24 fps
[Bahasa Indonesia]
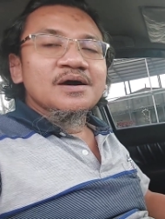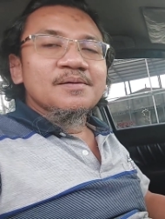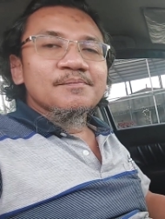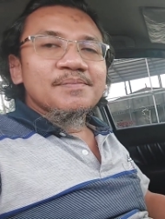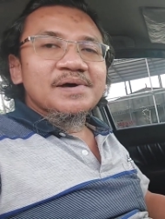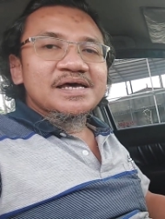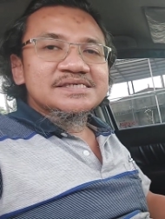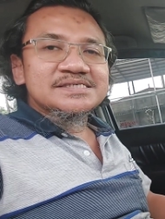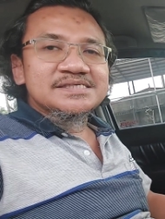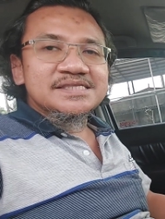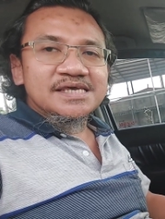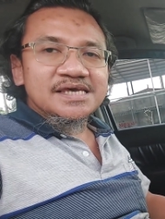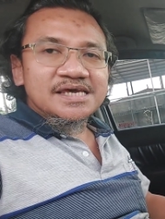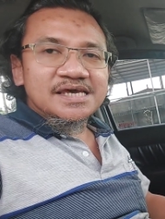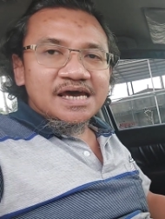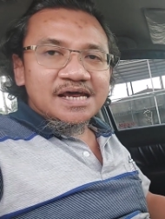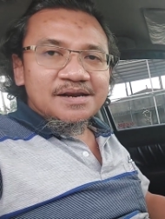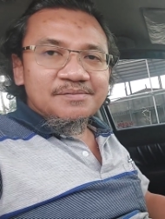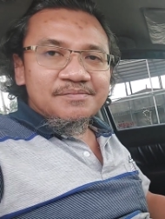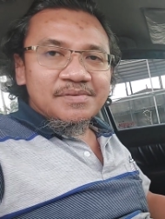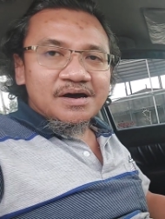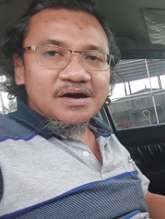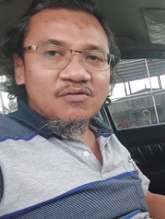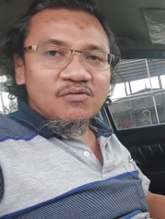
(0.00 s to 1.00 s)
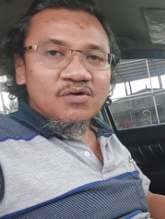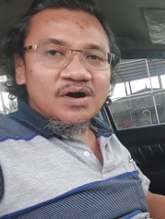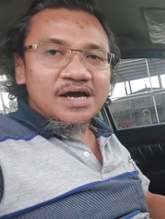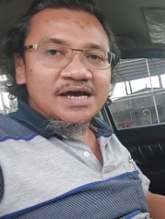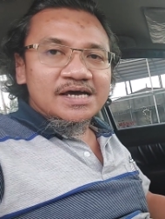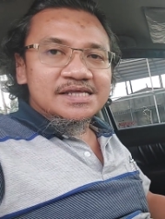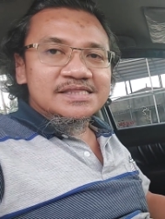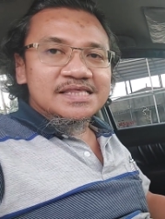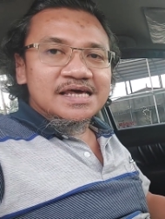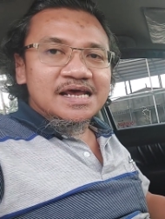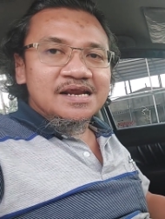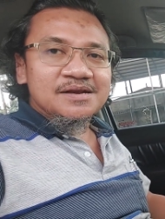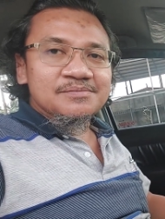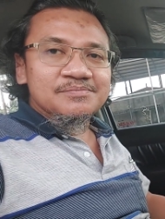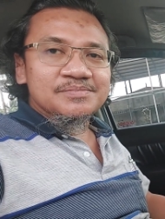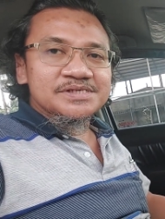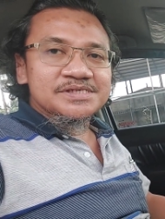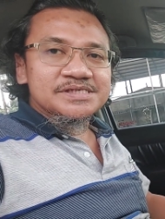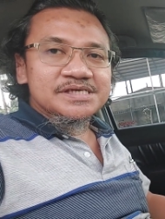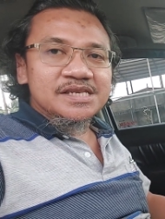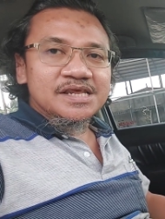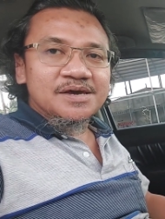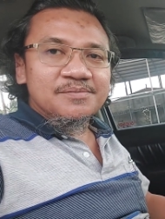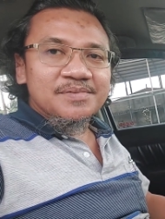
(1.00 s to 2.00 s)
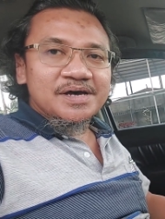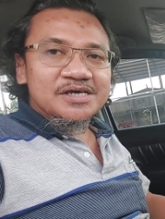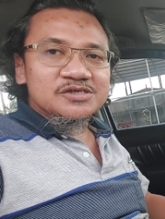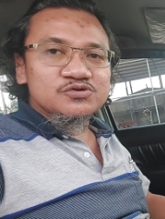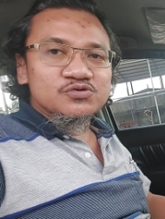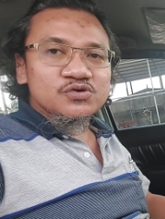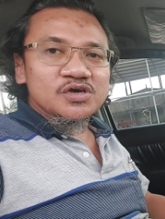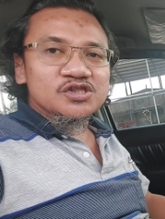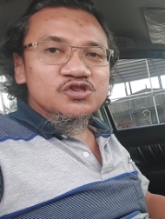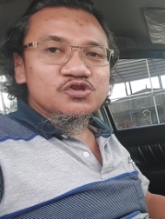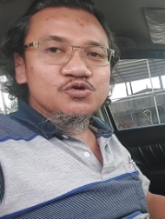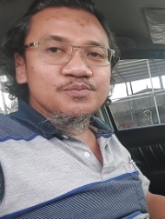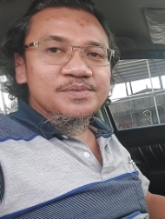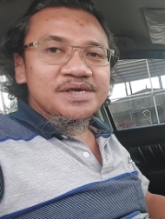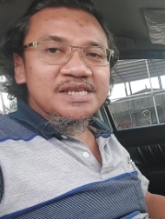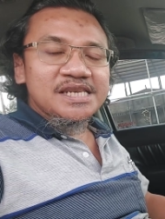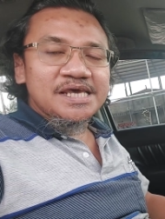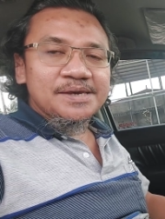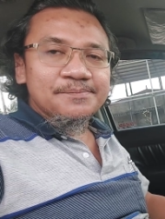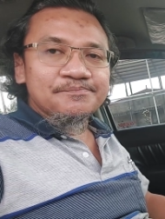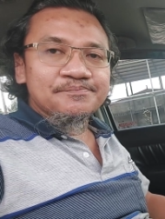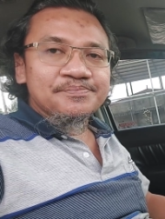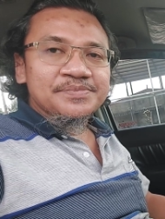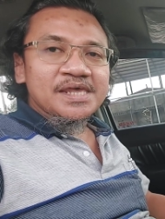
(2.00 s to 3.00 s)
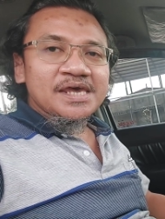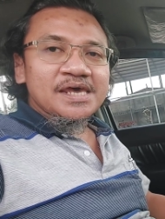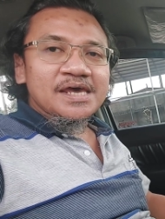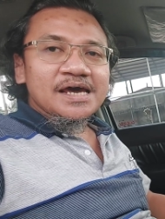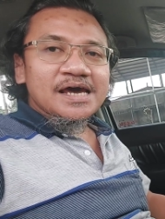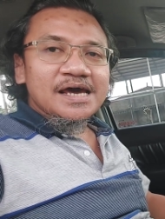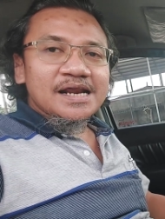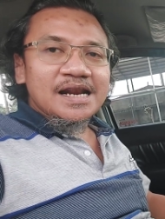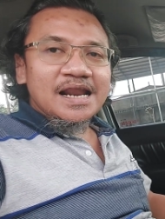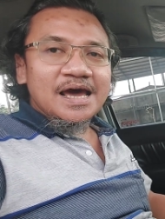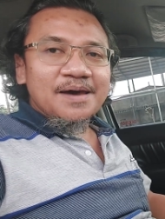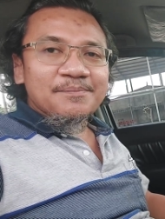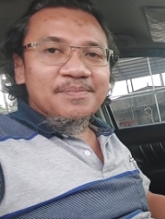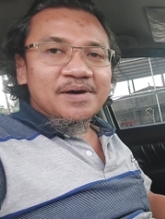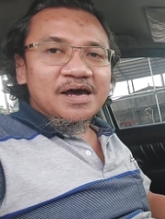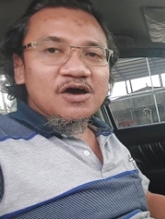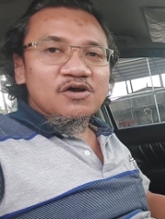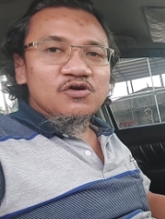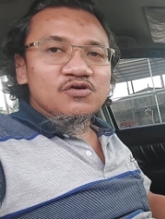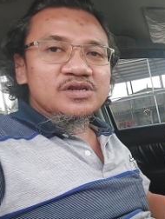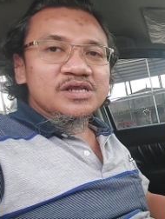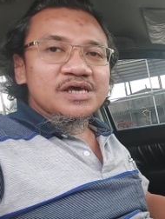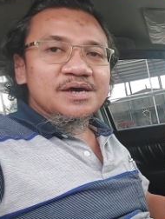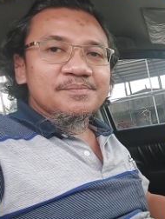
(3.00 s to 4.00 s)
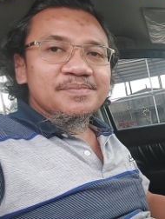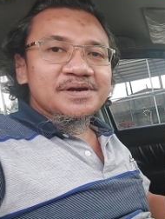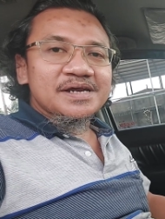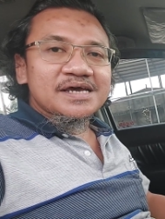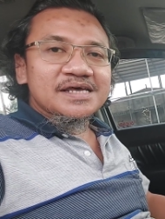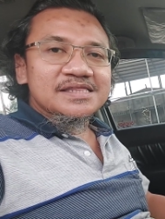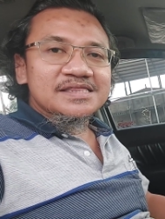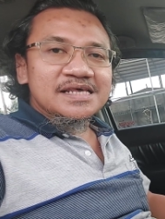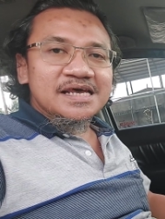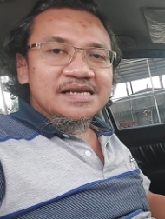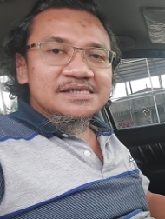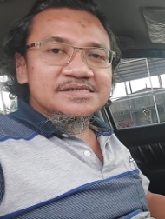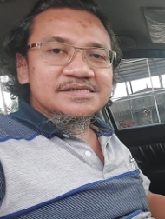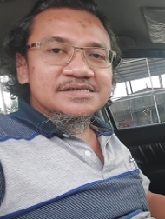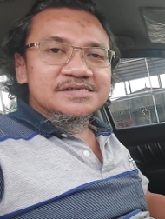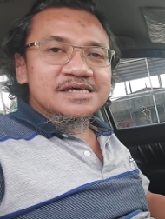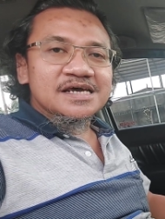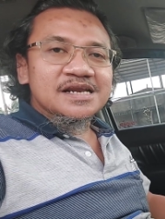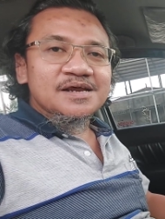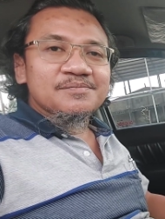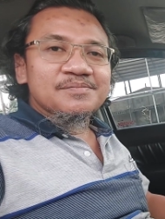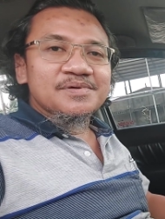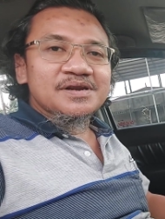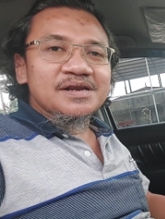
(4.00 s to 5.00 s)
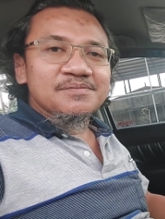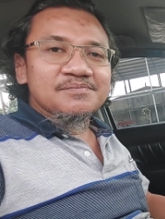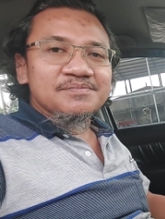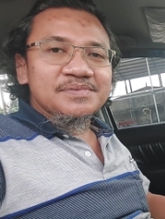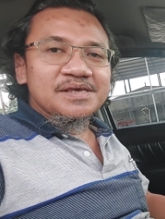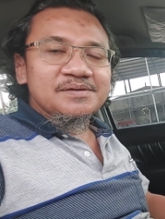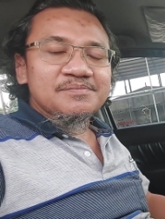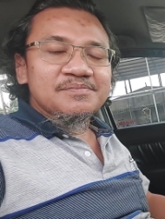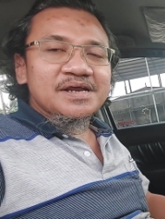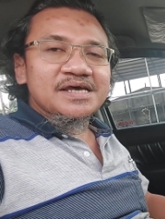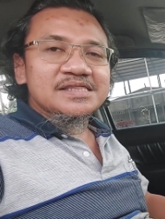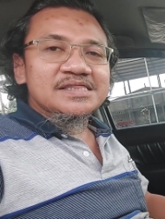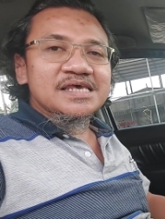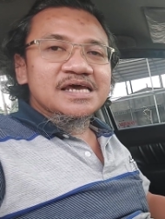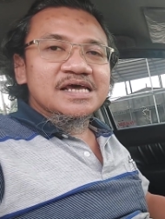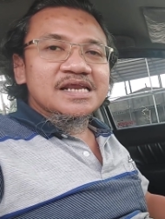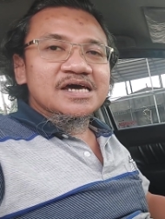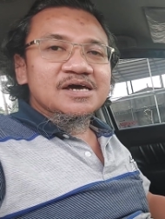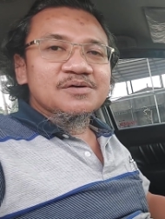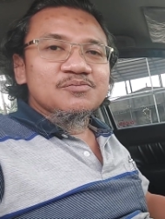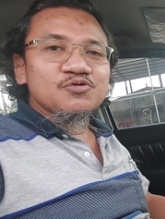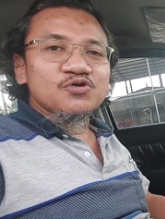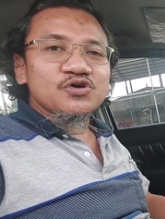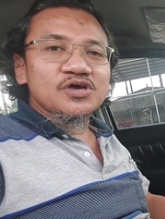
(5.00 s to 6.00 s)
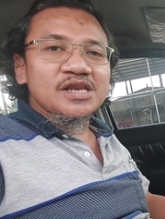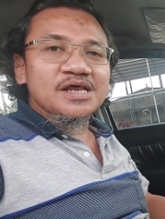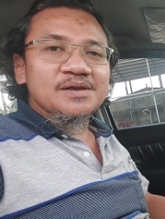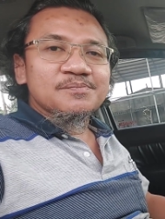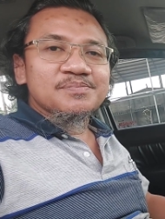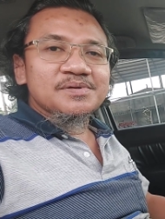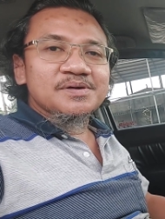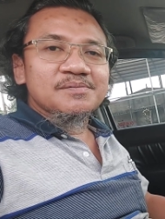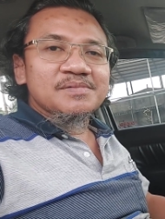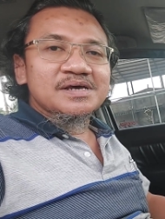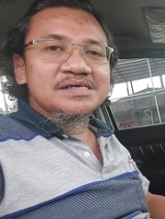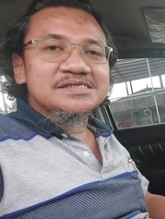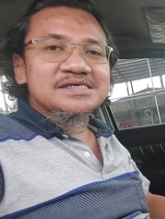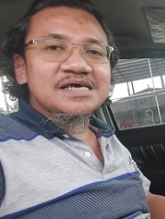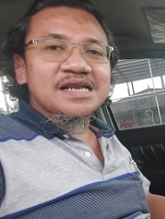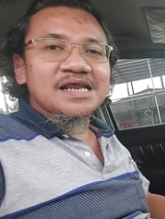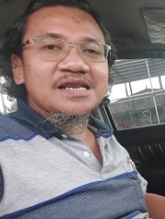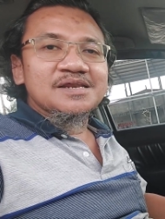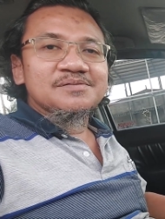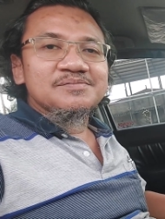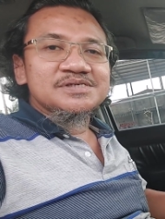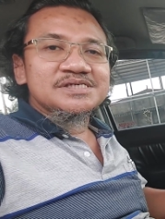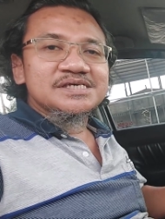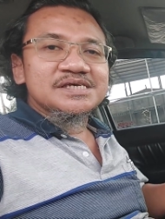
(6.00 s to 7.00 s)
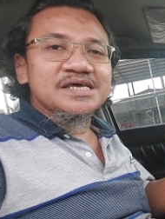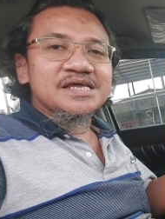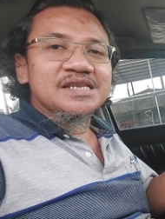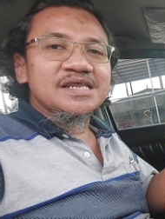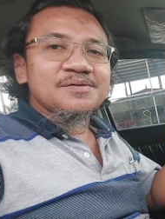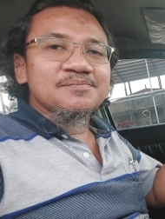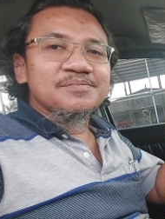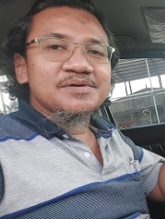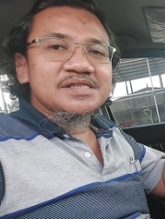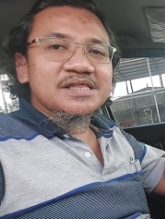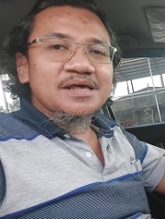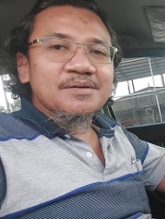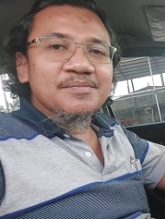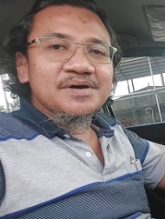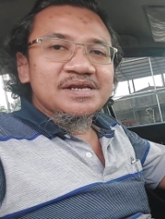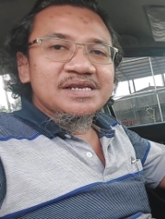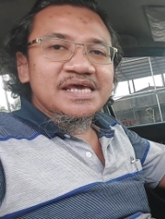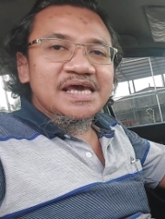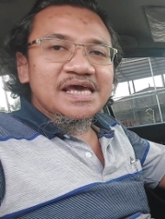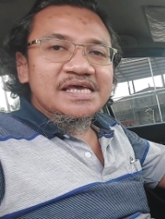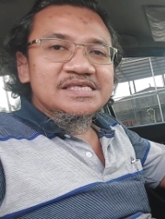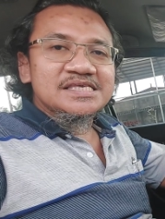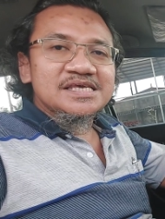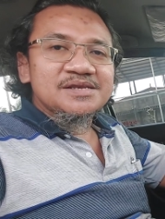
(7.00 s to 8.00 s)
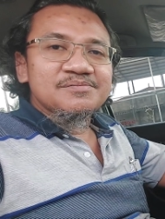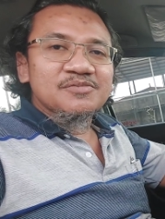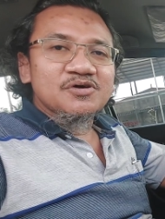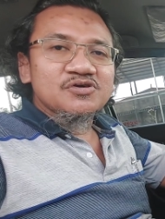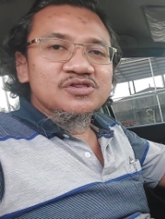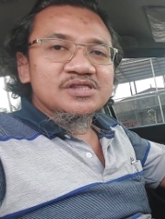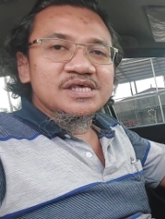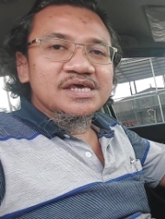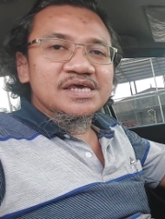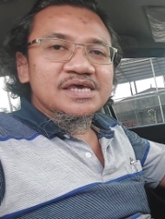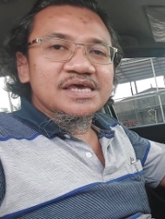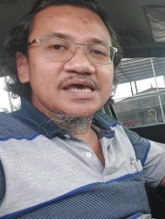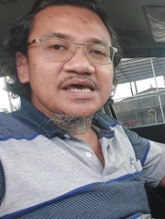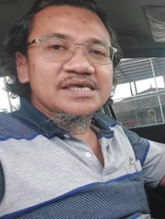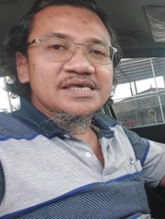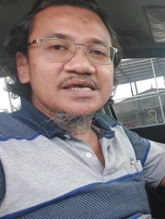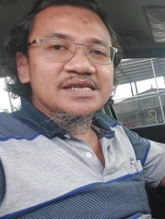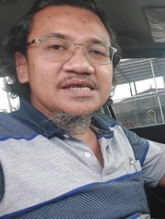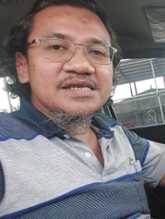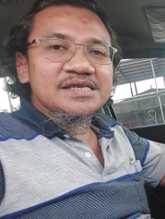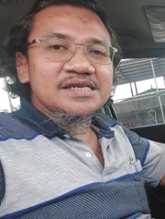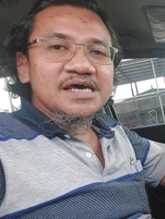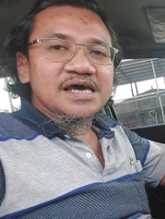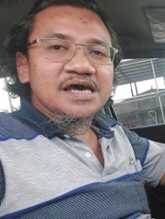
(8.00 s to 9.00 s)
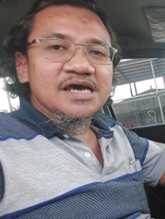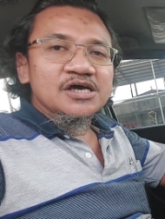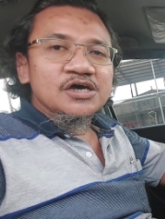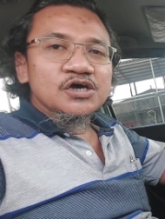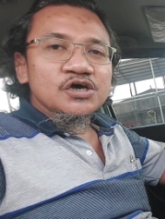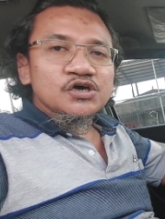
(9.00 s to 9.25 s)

pastikan bahwa getaran mesin yang masuk itu minim karena apa kalau dia bergetar secara berlebih berarti ada kemungkinan permasalahannya bisa jadi yang pertama di engine mountingnya jadi dia